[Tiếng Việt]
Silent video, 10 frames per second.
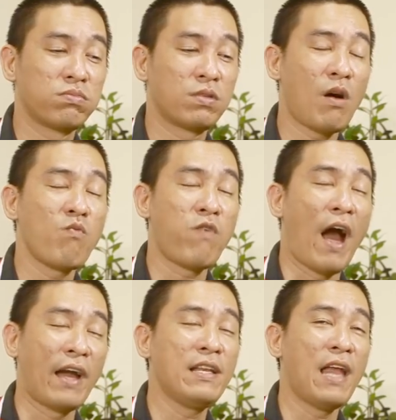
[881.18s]
không
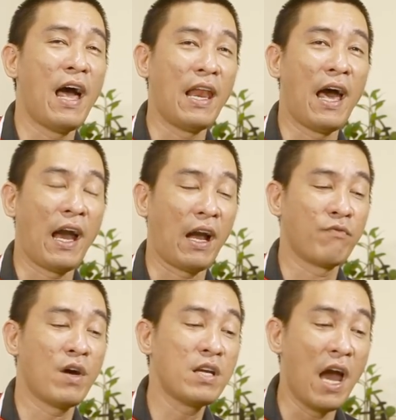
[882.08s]
phải là là
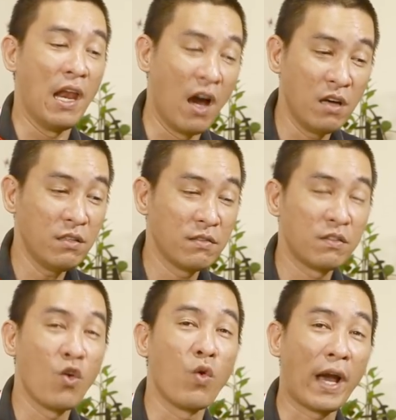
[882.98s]
vấn đề lớn
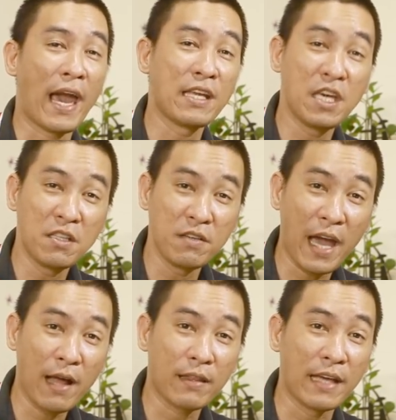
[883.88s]
dù là can chi tương
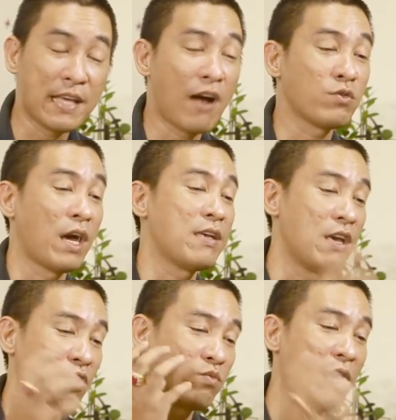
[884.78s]
khắc tại sao tại
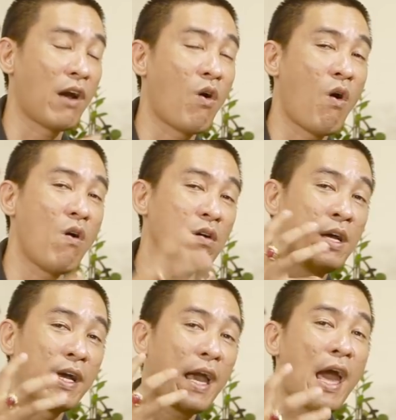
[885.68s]
vì chúng ta có
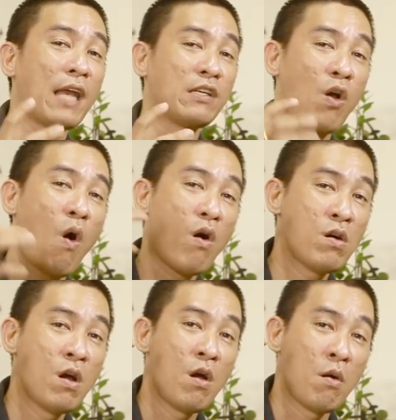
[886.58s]
các anh có
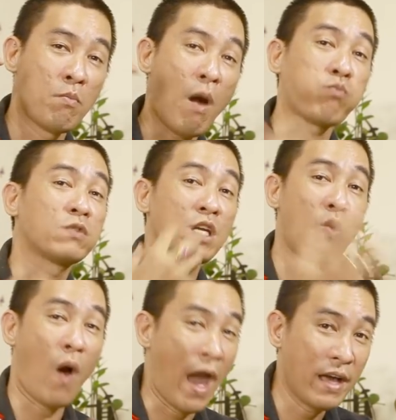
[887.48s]
mọc sinh
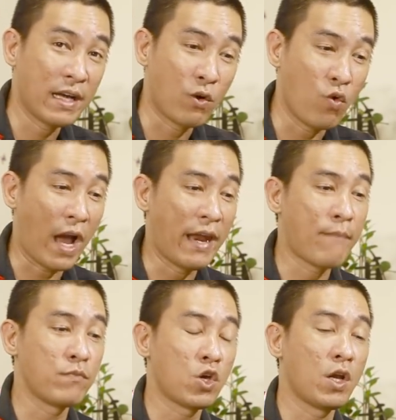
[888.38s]
hỏa của cả
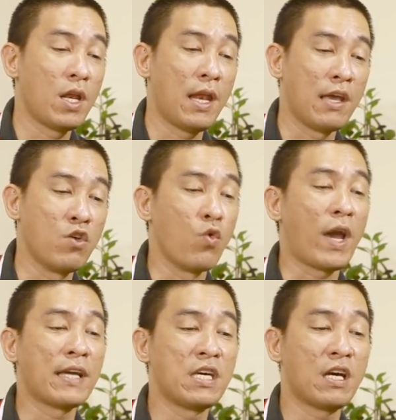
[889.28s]
năm cho nên là dù
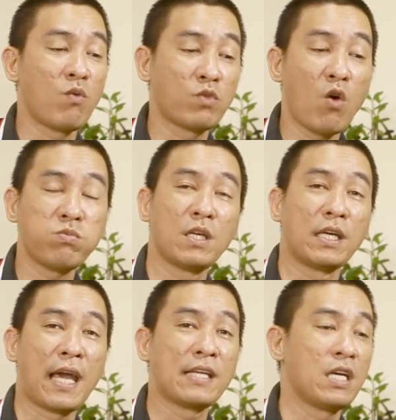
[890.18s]
can chi không tốt thì
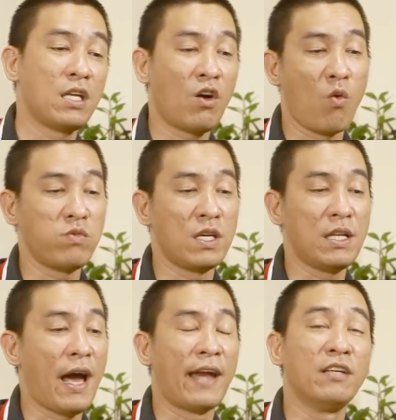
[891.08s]
can chi nó cũng chỉ
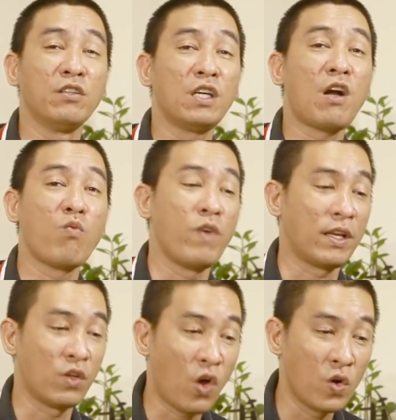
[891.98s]
là ảnh hưởng tới công
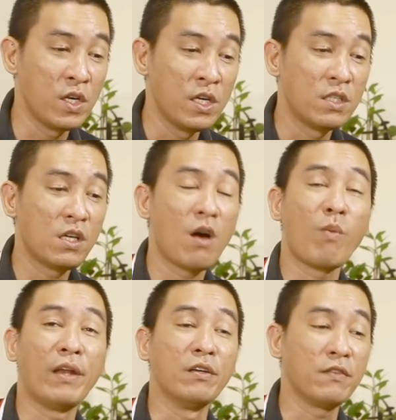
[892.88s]
việc rồi thôi chứ
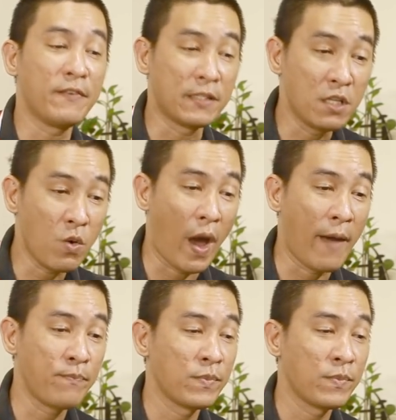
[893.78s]
không ảnh hưởng tới sức khỏe